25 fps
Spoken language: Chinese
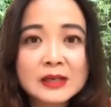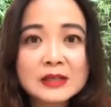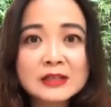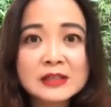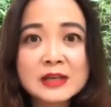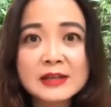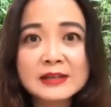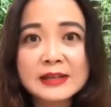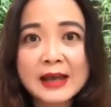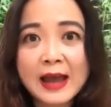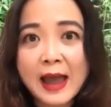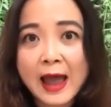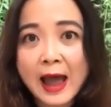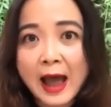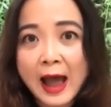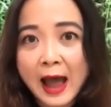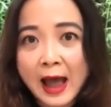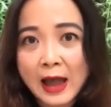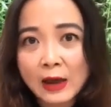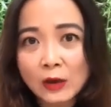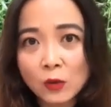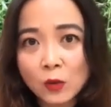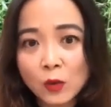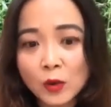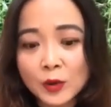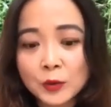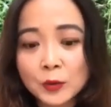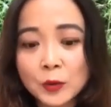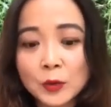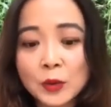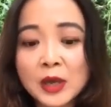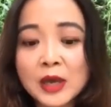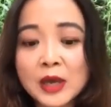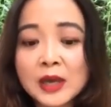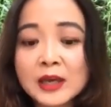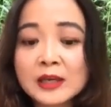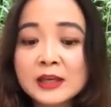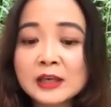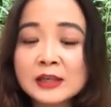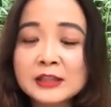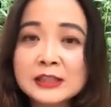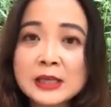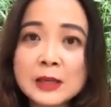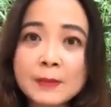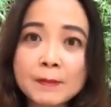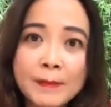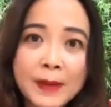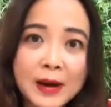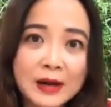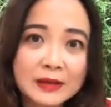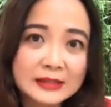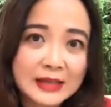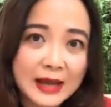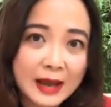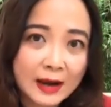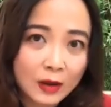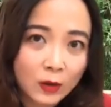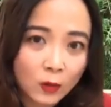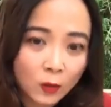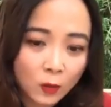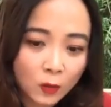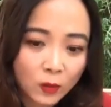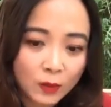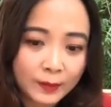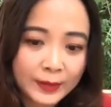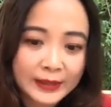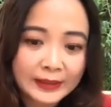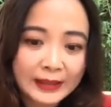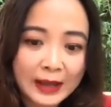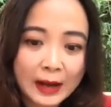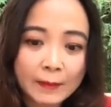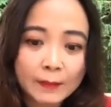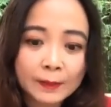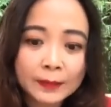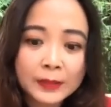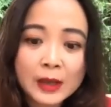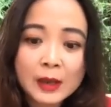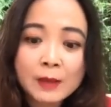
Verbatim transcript: 现在韩国瑜已经绑架了国民党，